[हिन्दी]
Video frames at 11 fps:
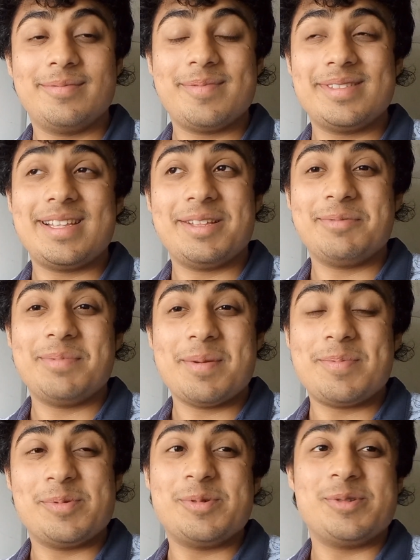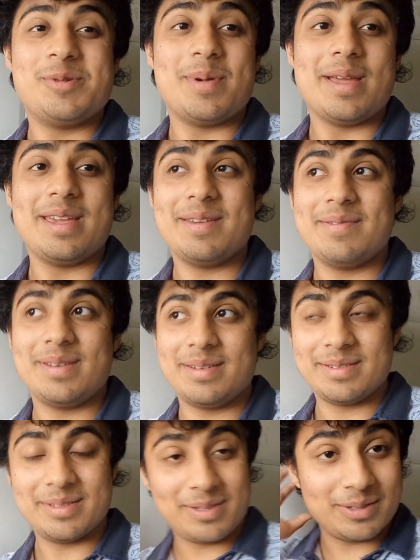होता है तो मैं अप्रोच तो भाई की फिर
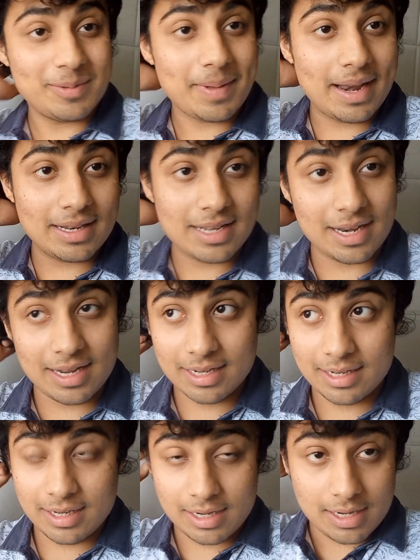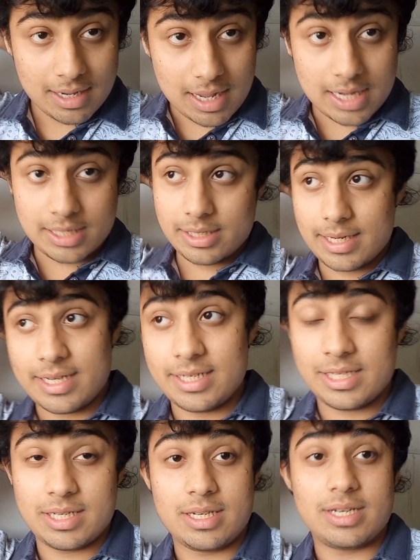तो दोबारा जाना है आज
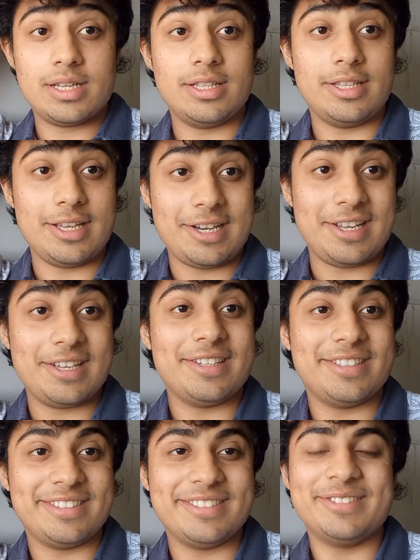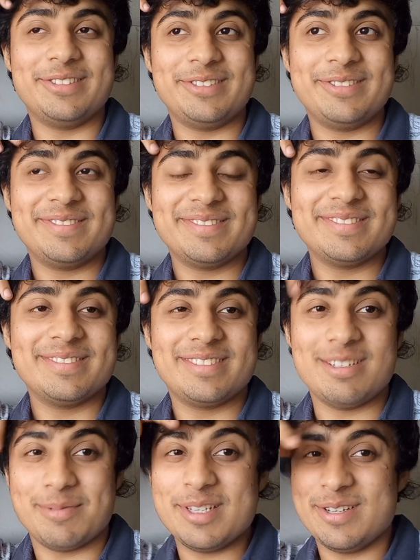टेस्ट देने
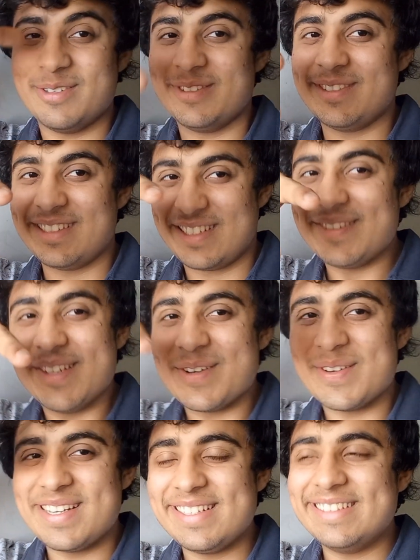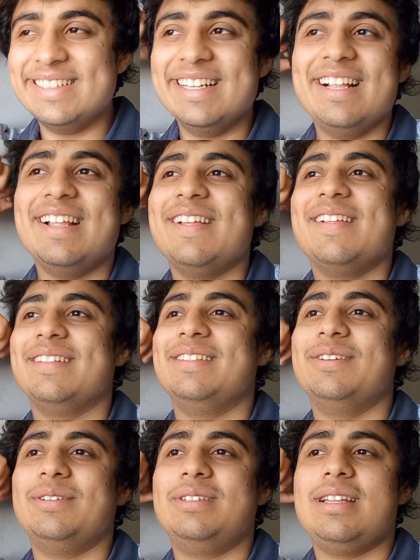समझ रहे हो समझ रहे हो ना
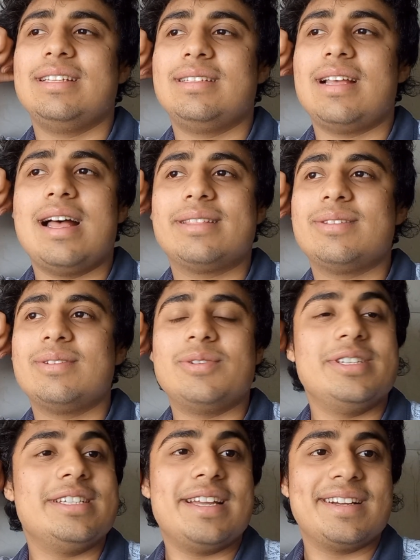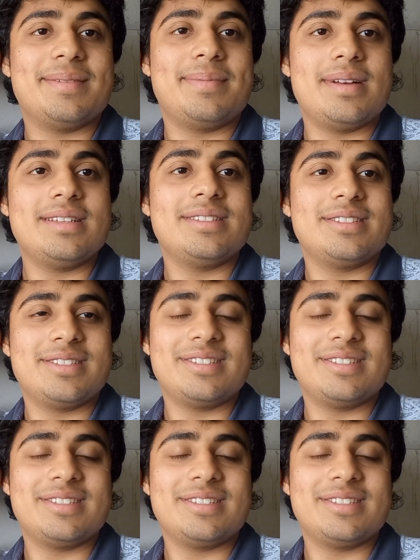तो टेस्ट आज तो हो ही जाएगा पास